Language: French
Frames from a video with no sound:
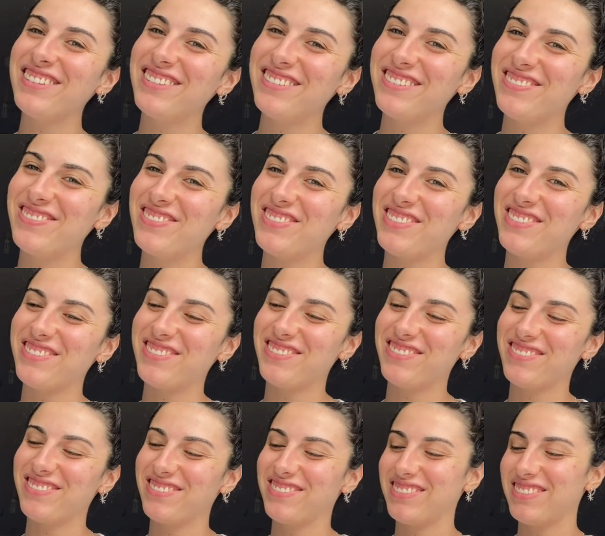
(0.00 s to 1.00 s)
tout le
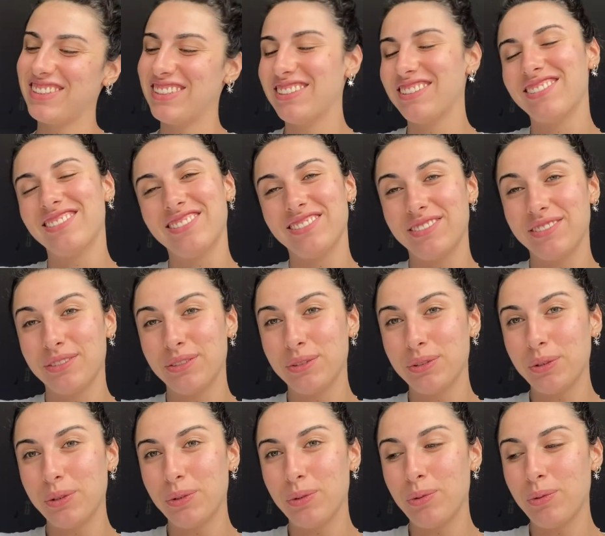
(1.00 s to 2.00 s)
monde
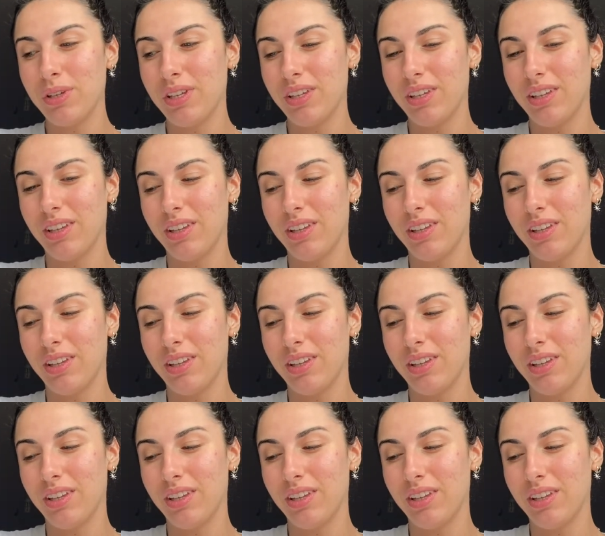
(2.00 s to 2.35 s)
Aujourd'hui,